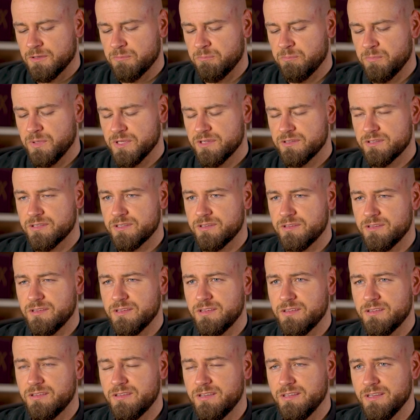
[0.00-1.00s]
mit
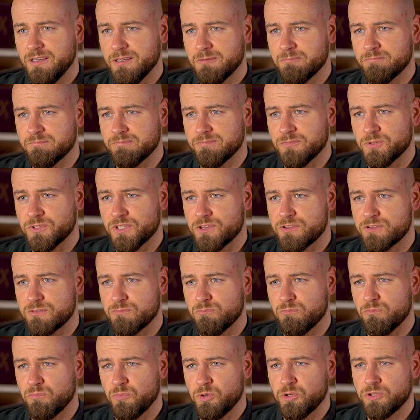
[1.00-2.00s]
dem, und
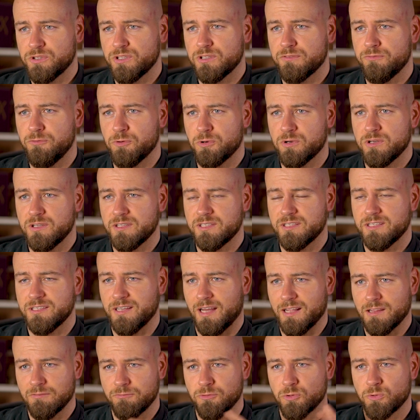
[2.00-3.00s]
das möchte ich wirklich
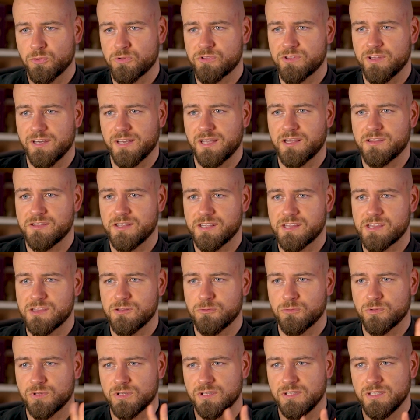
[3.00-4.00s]
in Anführungszeichen
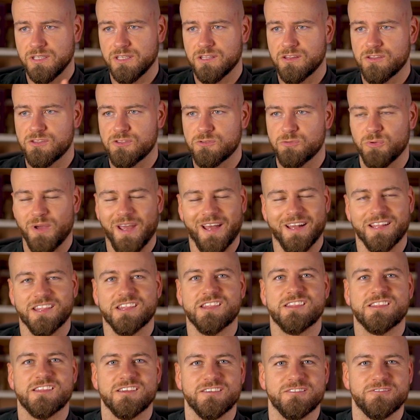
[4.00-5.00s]
setzen und nicht zu
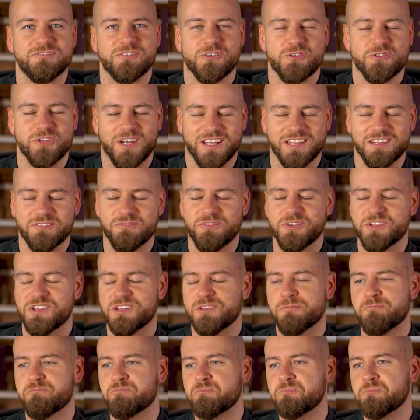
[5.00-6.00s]
ernst verstanden
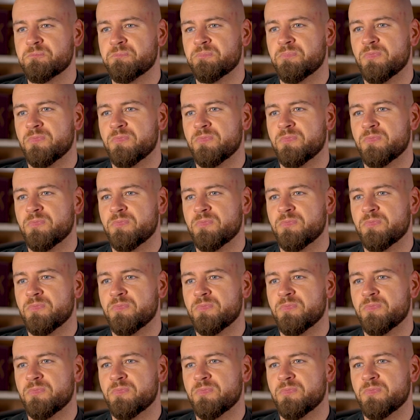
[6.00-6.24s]
wissen,